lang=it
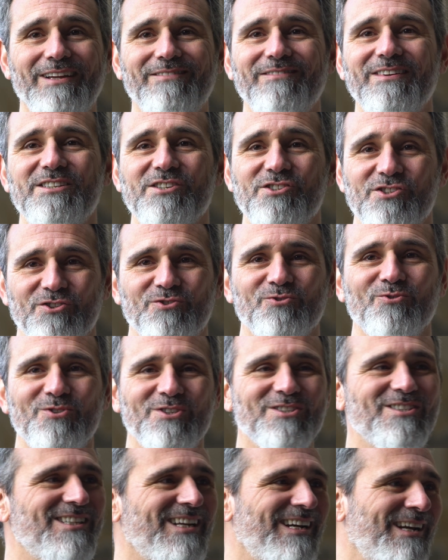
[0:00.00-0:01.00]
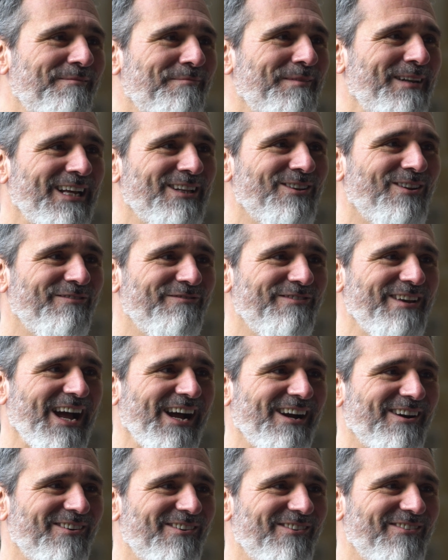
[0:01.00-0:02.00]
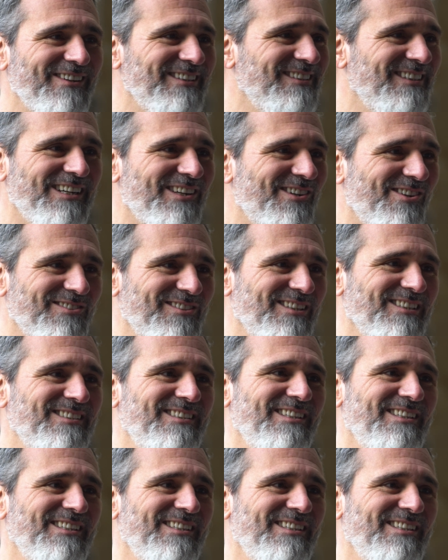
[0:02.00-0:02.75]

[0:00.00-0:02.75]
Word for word: E invece Gesù ci sta camminando a fianco, questa è la cosa